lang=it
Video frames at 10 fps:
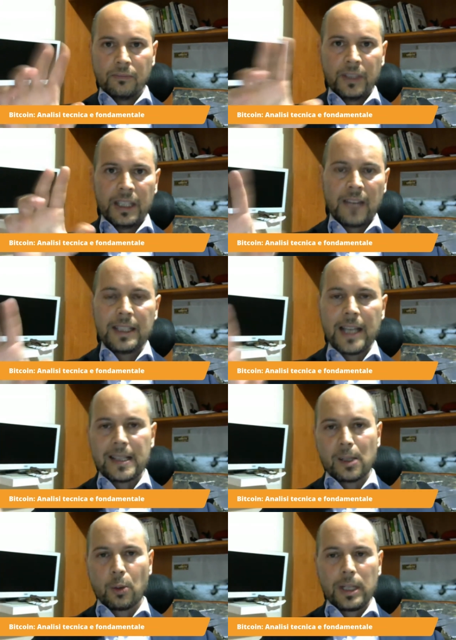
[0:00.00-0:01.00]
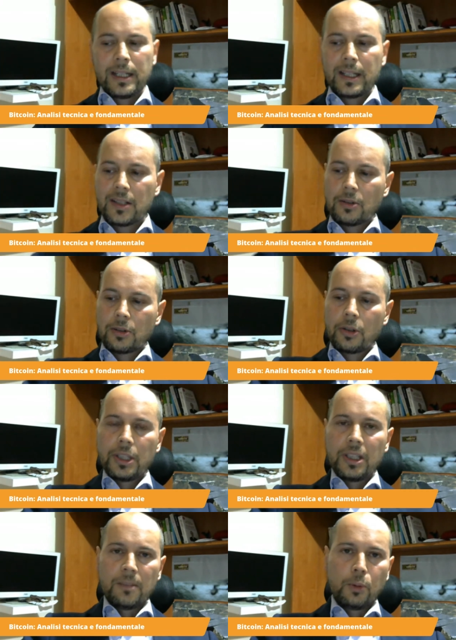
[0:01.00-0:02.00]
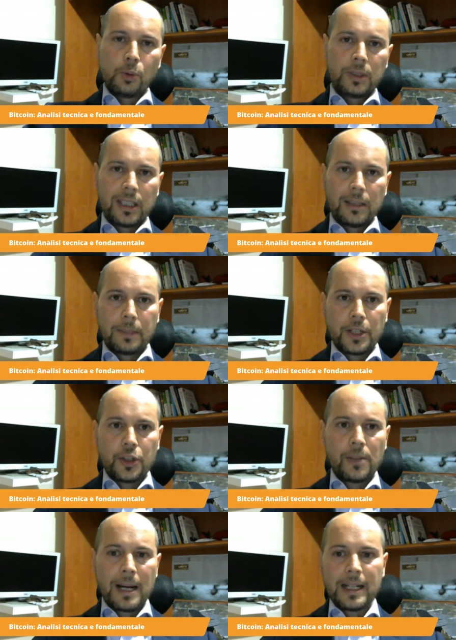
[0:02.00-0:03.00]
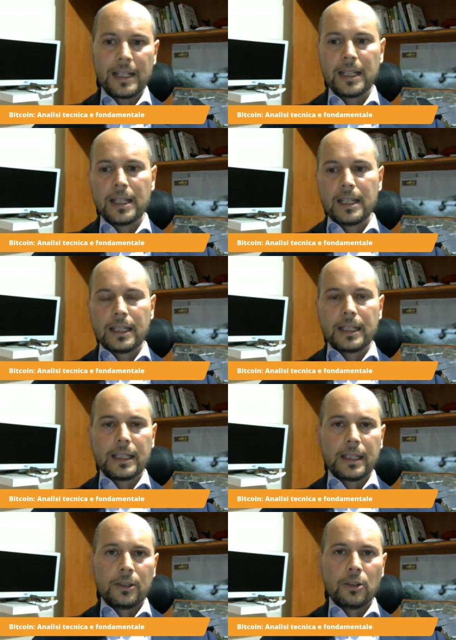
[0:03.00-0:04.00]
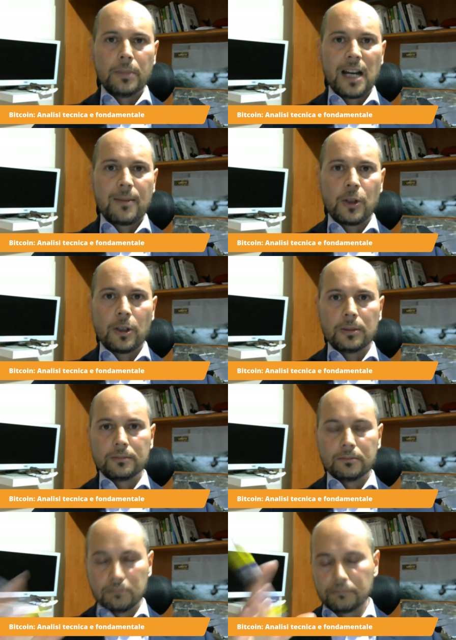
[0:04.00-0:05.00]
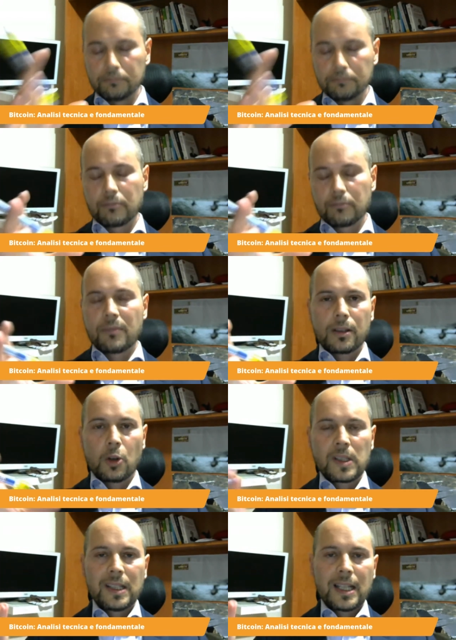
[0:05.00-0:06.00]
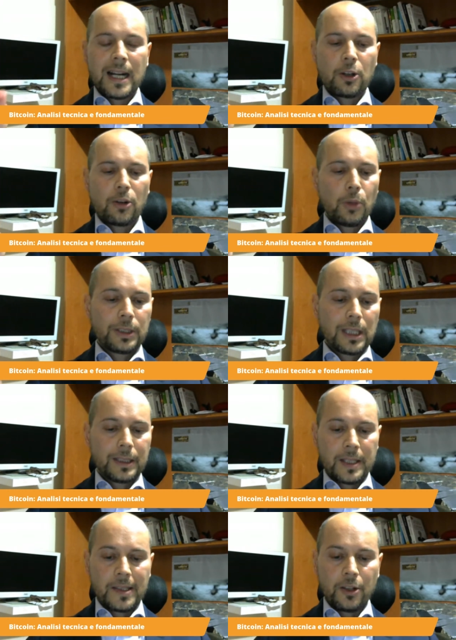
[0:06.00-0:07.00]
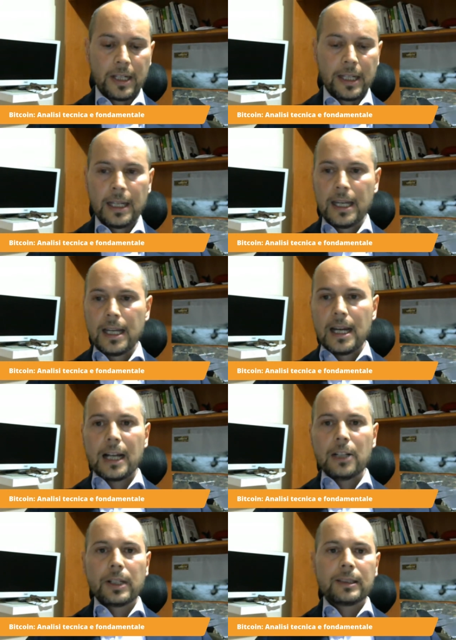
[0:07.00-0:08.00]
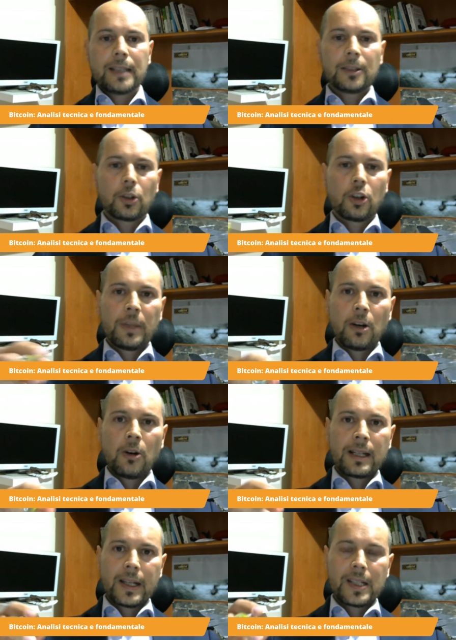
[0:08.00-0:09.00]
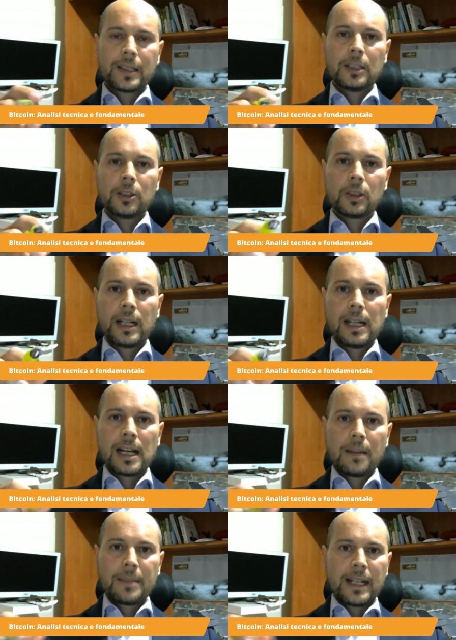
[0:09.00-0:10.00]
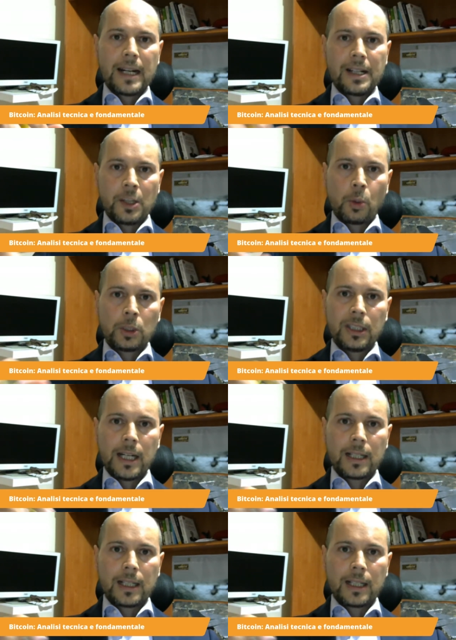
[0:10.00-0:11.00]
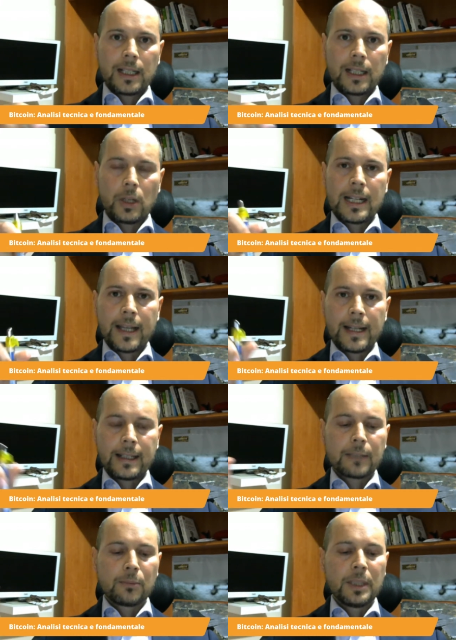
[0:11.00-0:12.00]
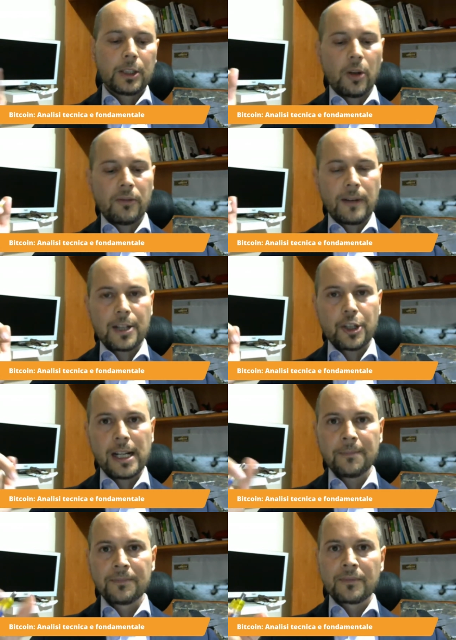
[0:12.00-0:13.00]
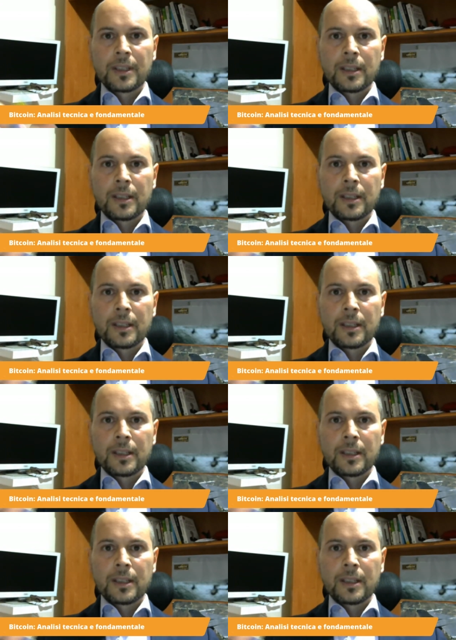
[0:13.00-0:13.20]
vi evidenzio quelli che sono i punti principali che dobbiamo considerare con molta attenzione. Allora, intanto, come ho anche scritto nella mia analisi quotidiana sul Telegram Bitcoin Facile,